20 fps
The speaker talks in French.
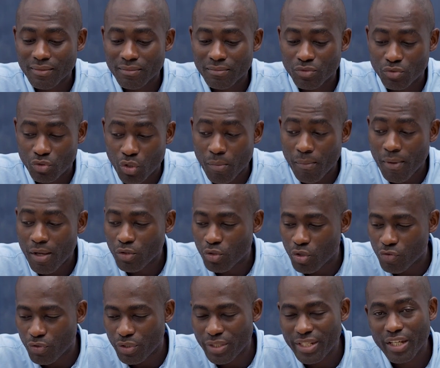demain
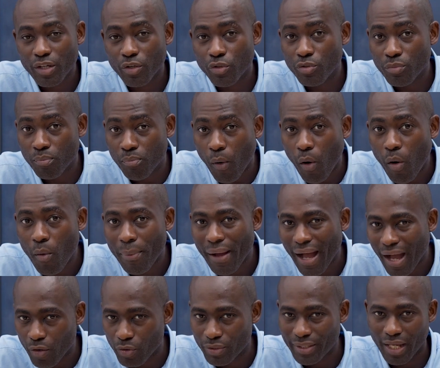devenir une bombe
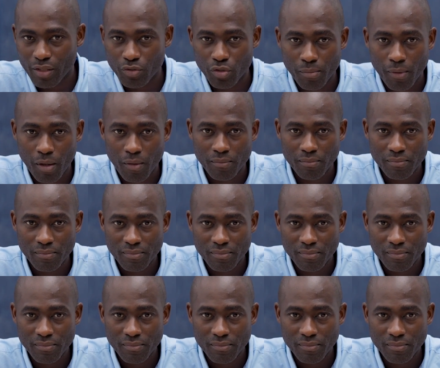à retardement.